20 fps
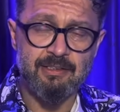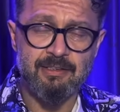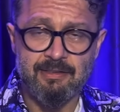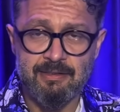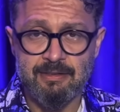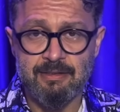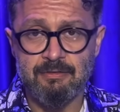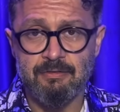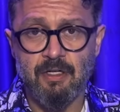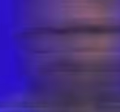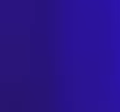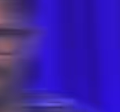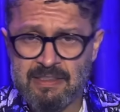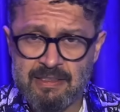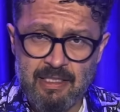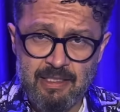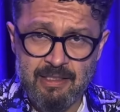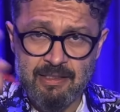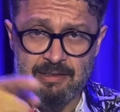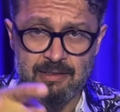dizisi var.
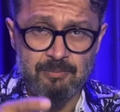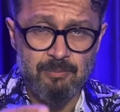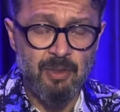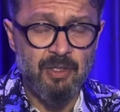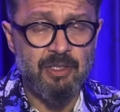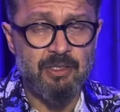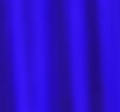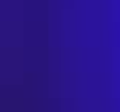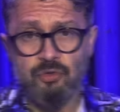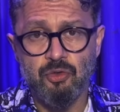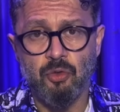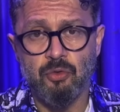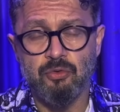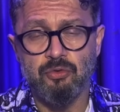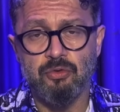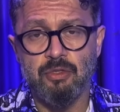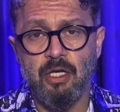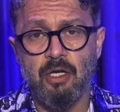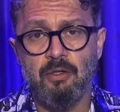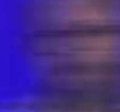Seyredin bakın çok
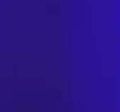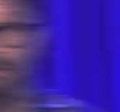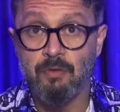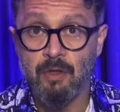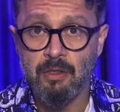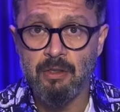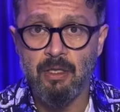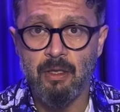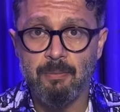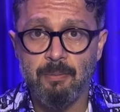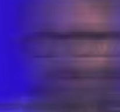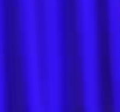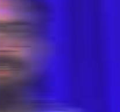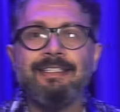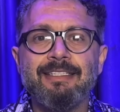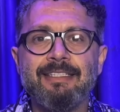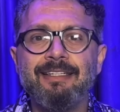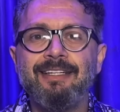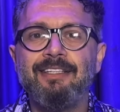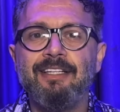güzel. Vallahi
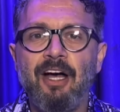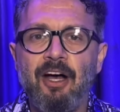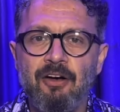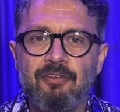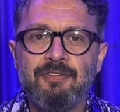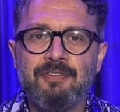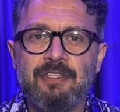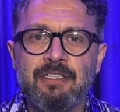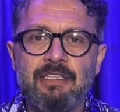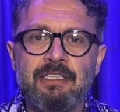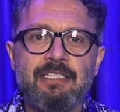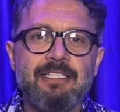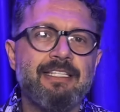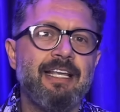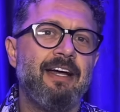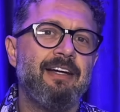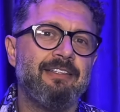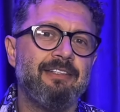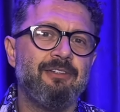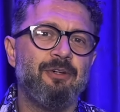Sırada haftalık
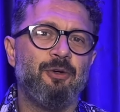Serdar